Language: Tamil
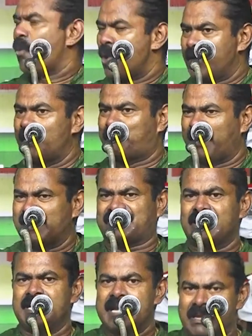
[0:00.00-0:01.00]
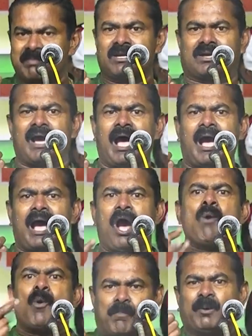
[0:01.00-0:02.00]
உங்க பேஸ்டில் நீம் இருக்கா
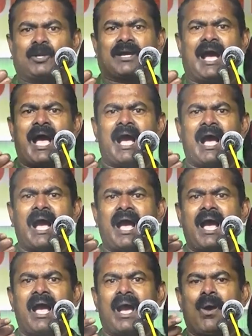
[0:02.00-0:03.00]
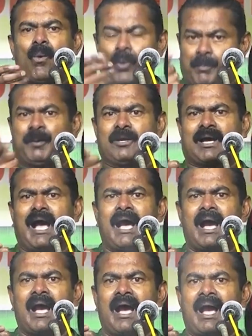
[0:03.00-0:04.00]
உப்பு இருக்கா உப்பு இருக்கா
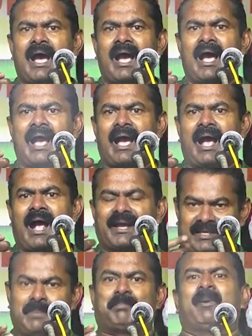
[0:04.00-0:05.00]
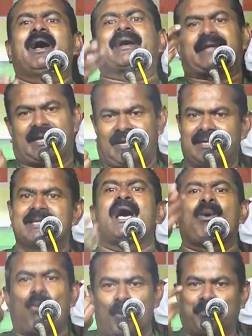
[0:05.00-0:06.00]
இப்ப கேளுங்க
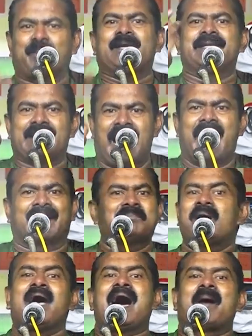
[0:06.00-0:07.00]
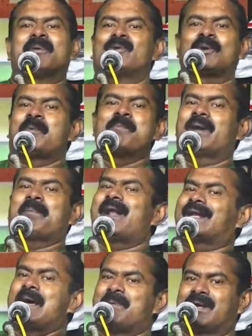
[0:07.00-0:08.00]
உப்பின் ஞானம் அவனு ஒரு பொம்பளை
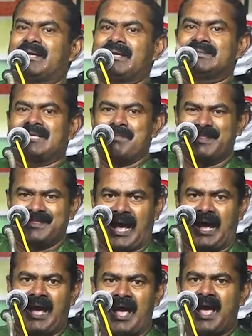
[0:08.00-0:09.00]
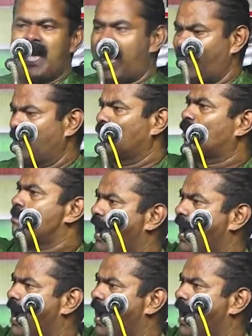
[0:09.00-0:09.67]
பாடுறா பாரு சமந்தா அவ ஒரு